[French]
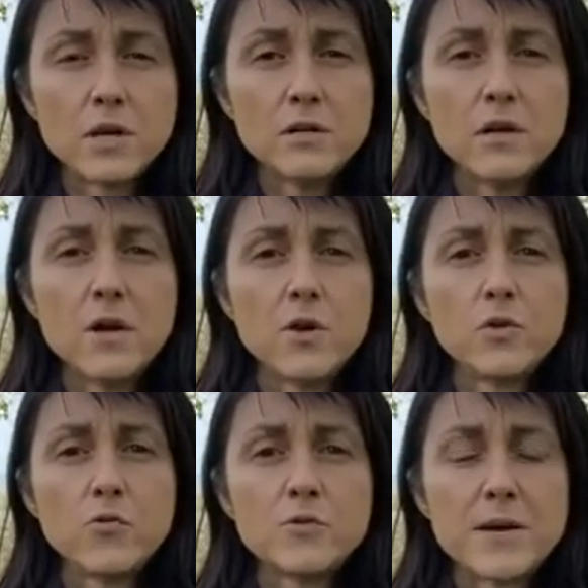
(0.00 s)
temps
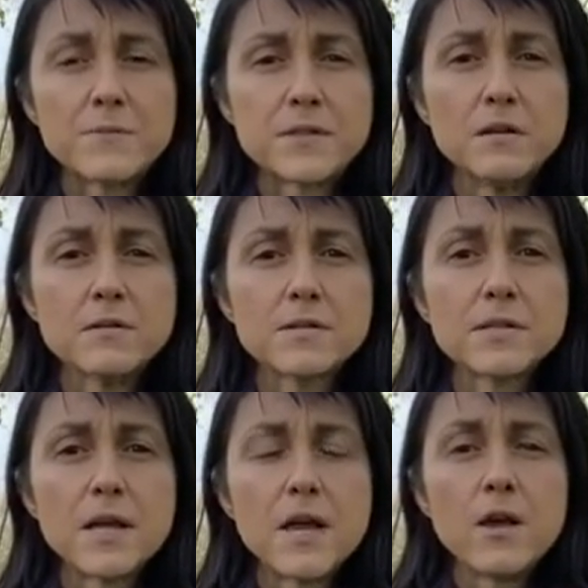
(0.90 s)
de vos
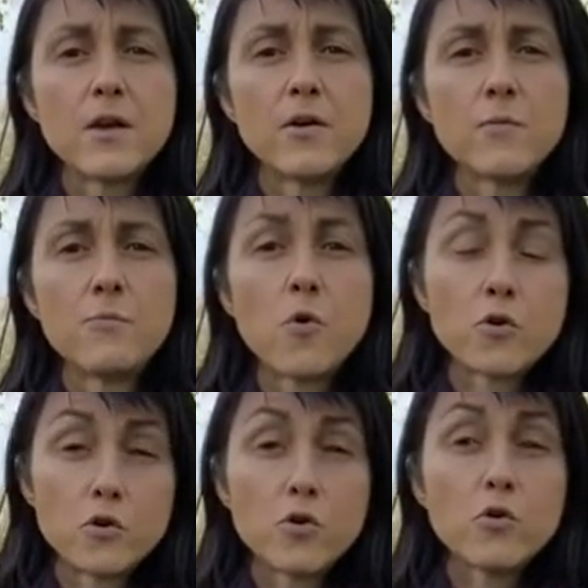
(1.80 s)
absences euh, pour
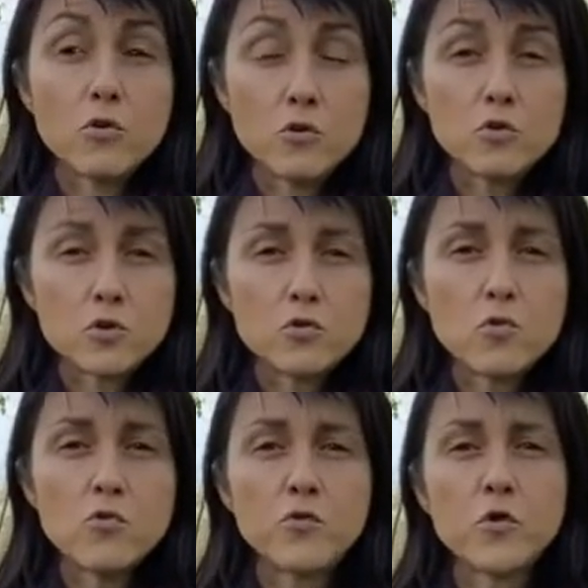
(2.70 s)
que le jour où